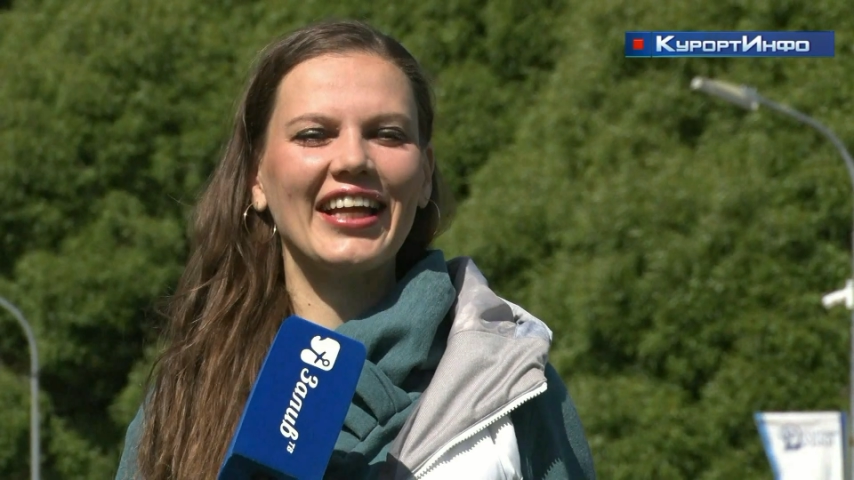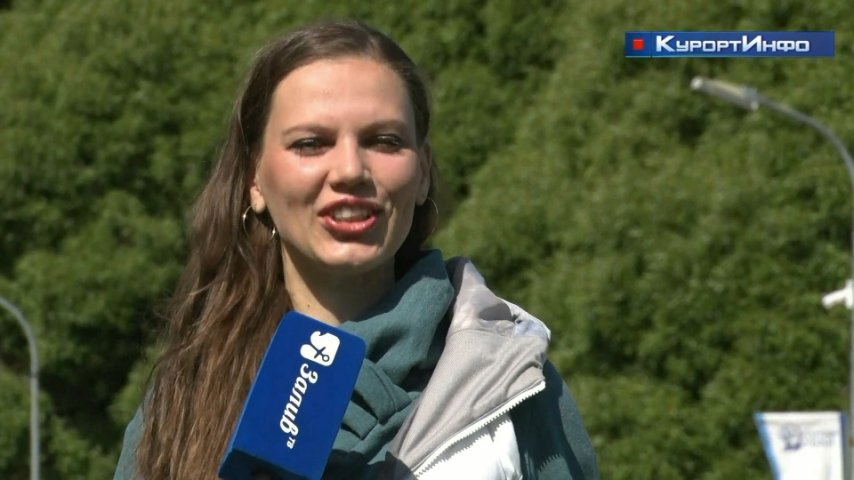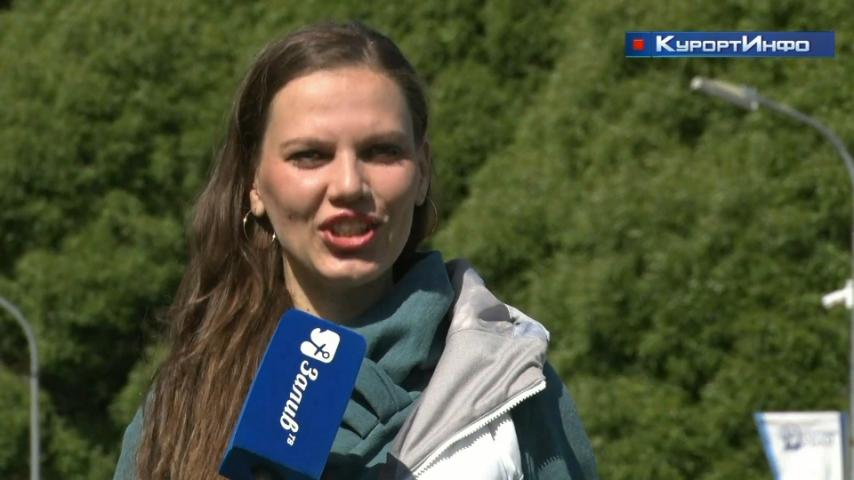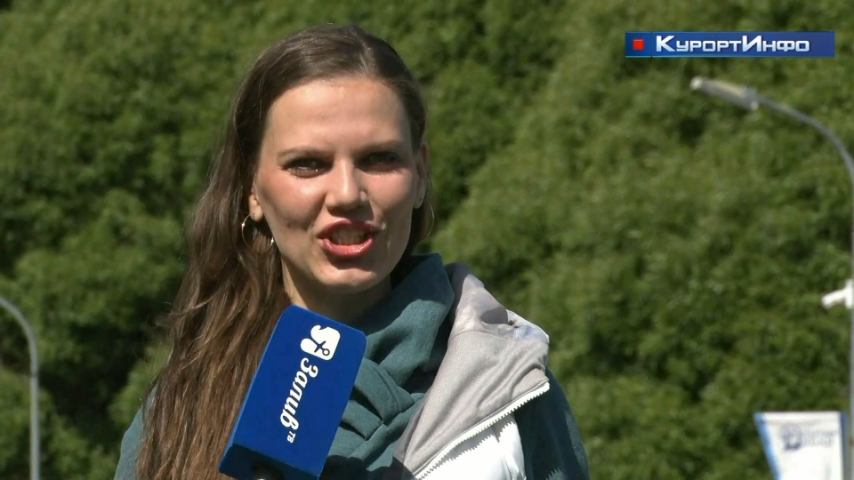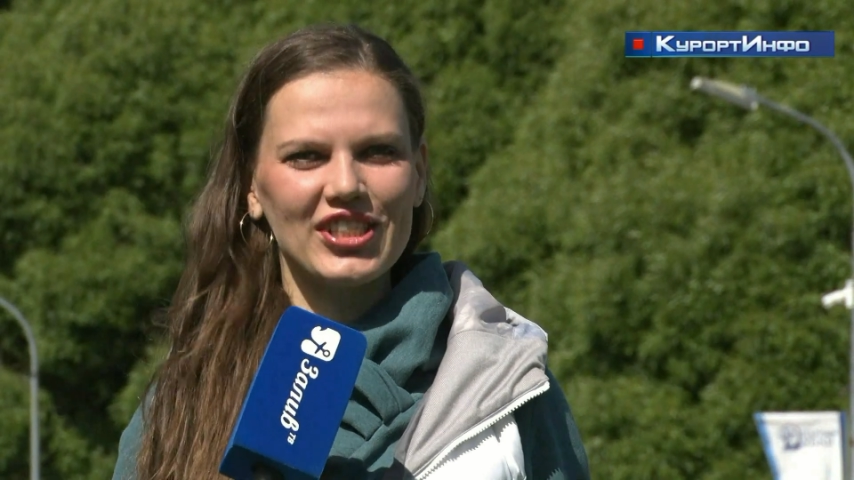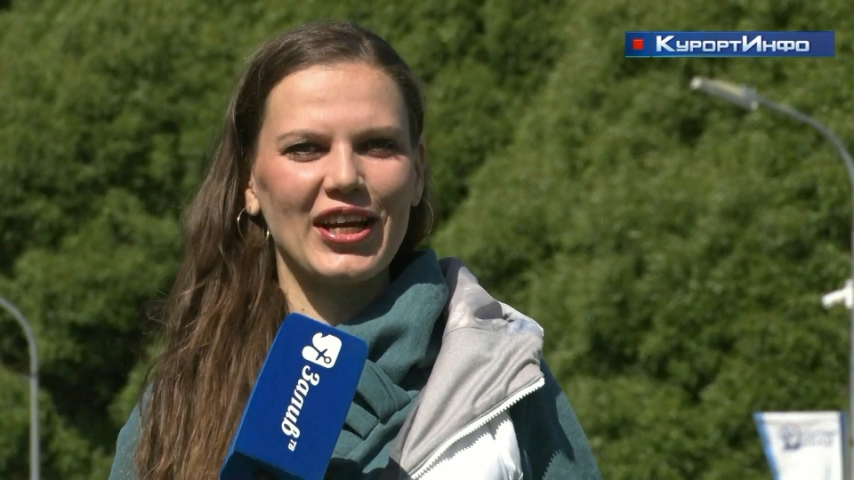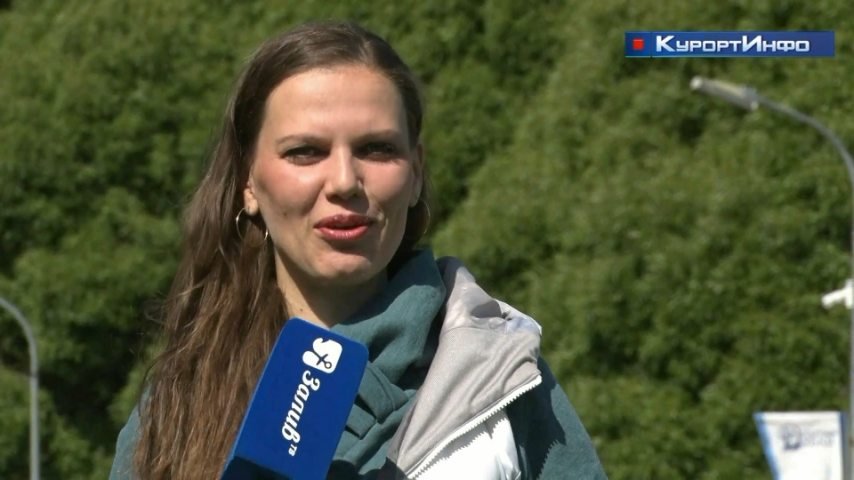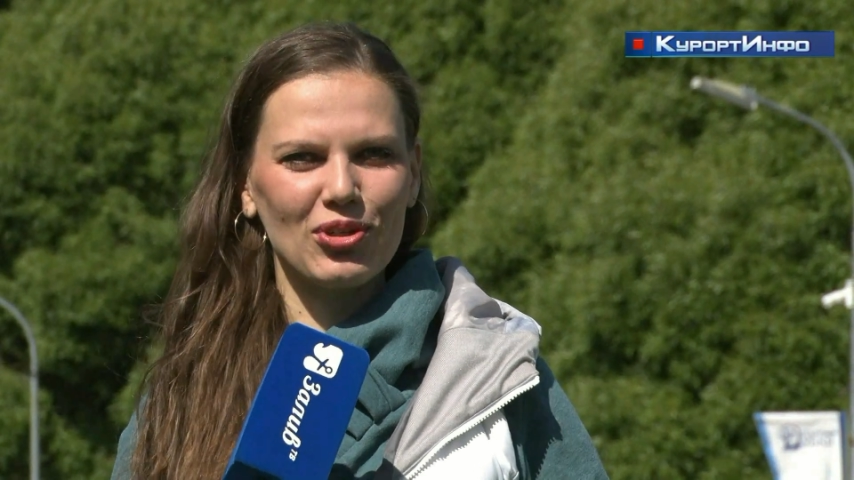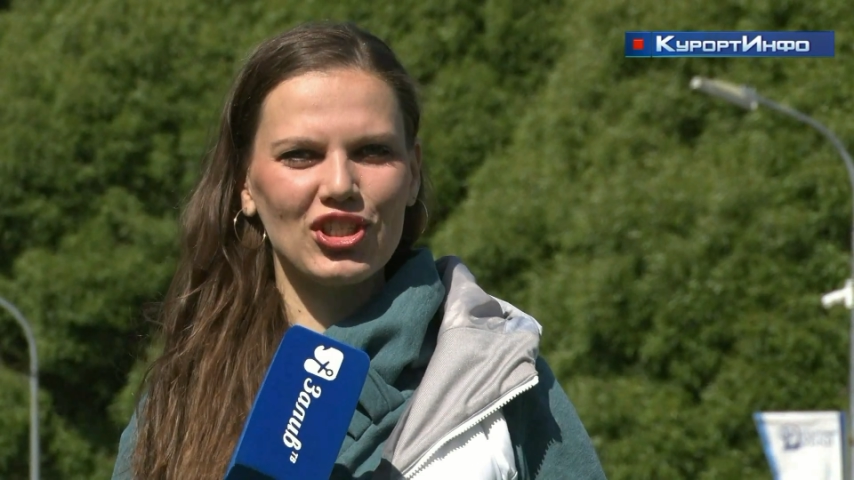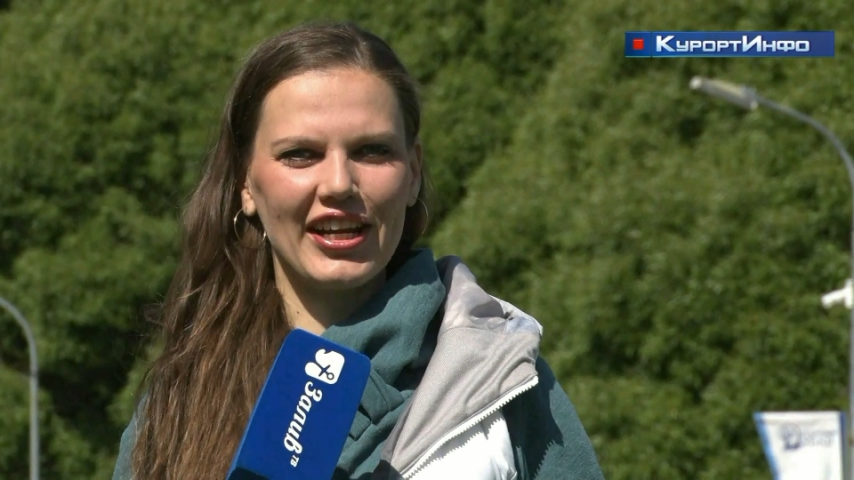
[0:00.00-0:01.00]
и
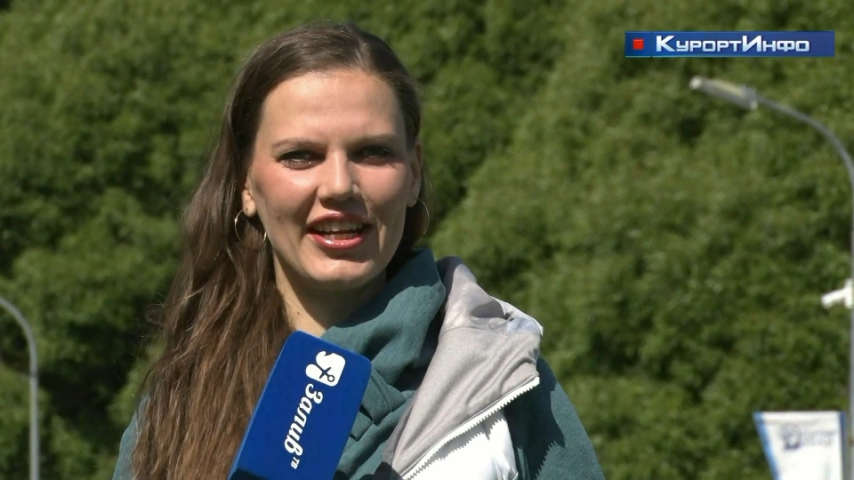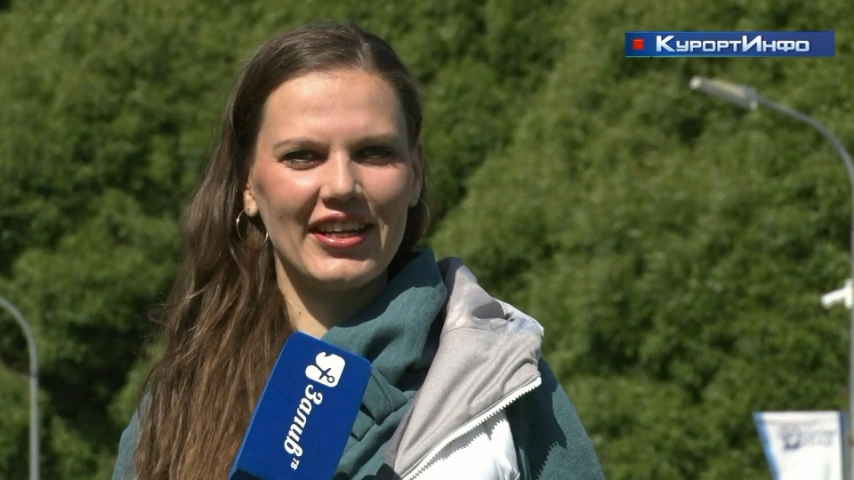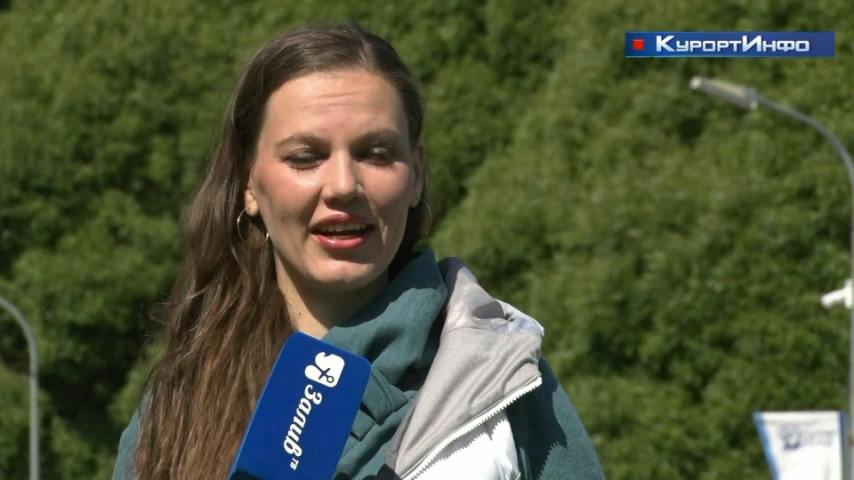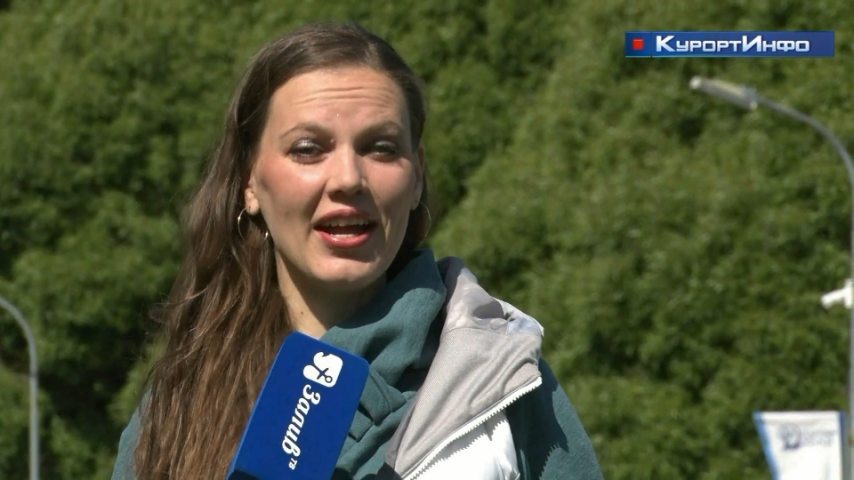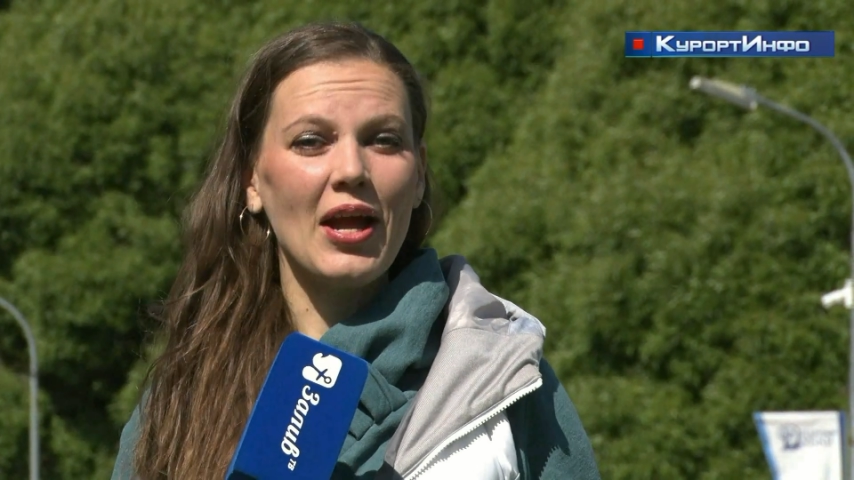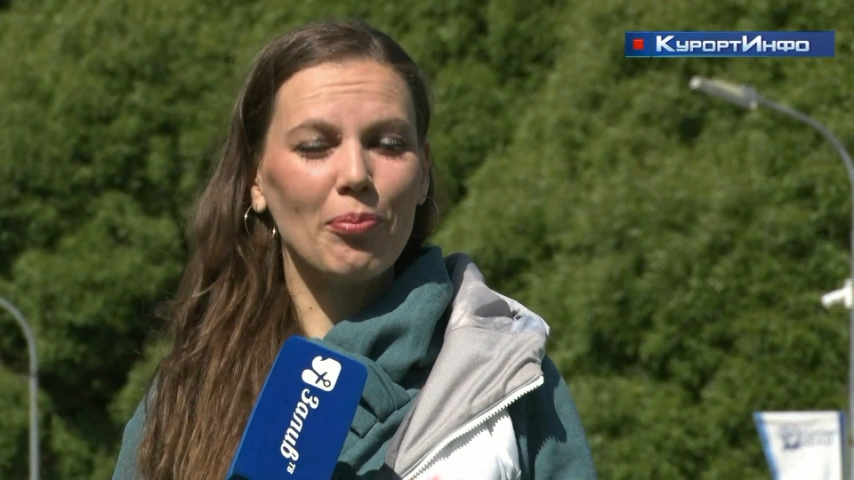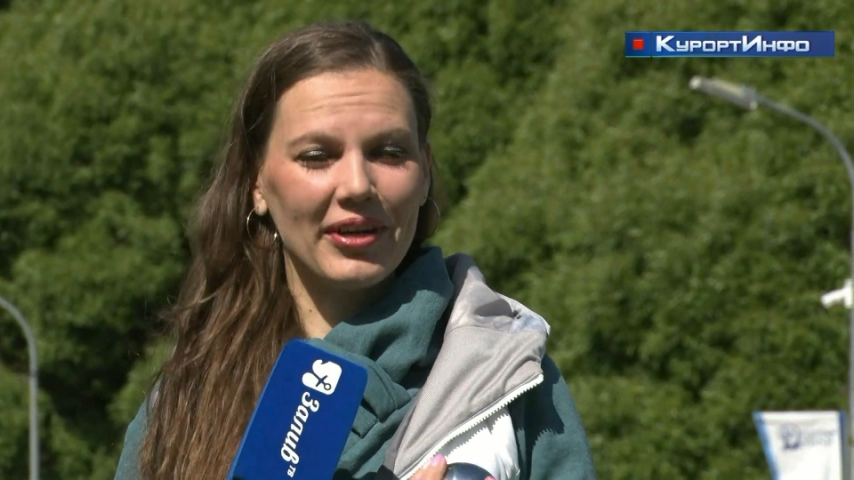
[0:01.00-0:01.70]
тактическое мышление.